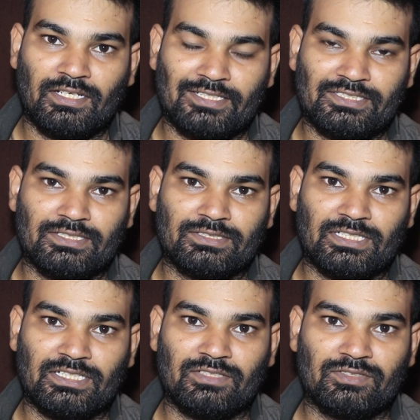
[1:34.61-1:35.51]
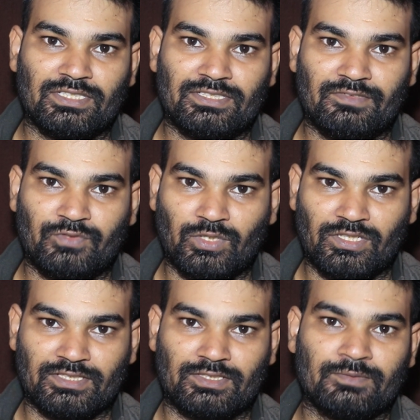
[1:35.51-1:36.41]
నెక్స్ట్ సెకండ్ వచ్చేసి ఫ్యూల్
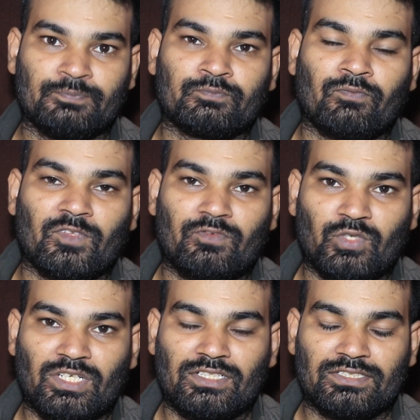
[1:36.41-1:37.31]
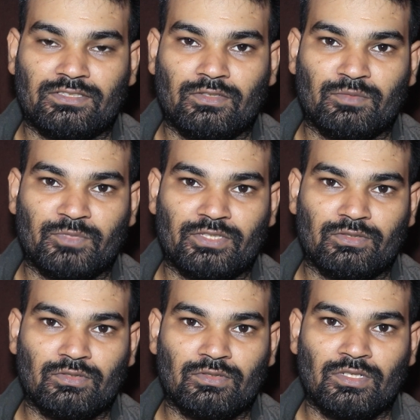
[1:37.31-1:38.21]
కాస్ట్ ఫ్యూయల్ కాస్ట్లో మీకు